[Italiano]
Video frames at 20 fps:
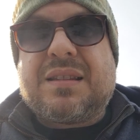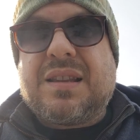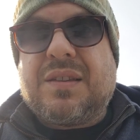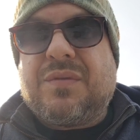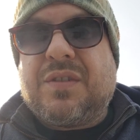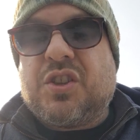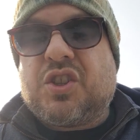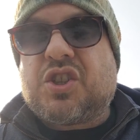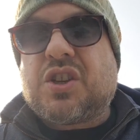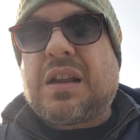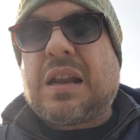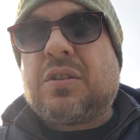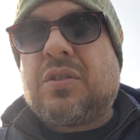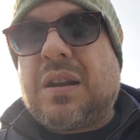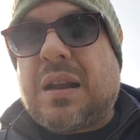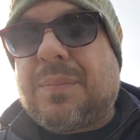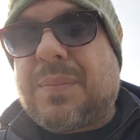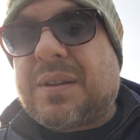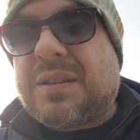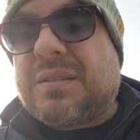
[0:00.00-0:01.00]
di vincere a
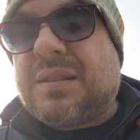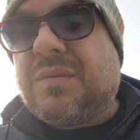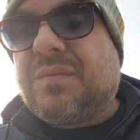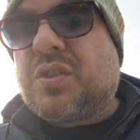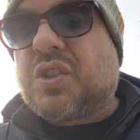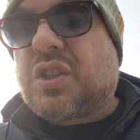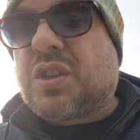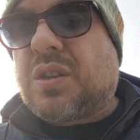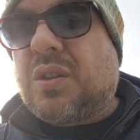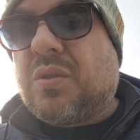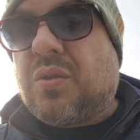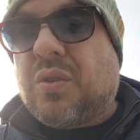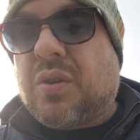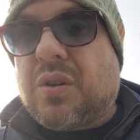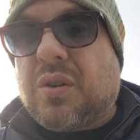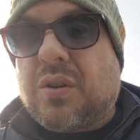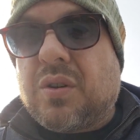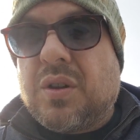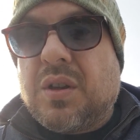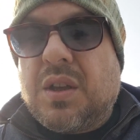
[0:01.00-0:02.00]
noi la partita invece che
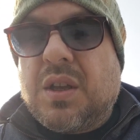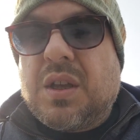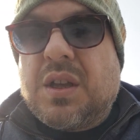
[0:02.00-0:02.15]
loro.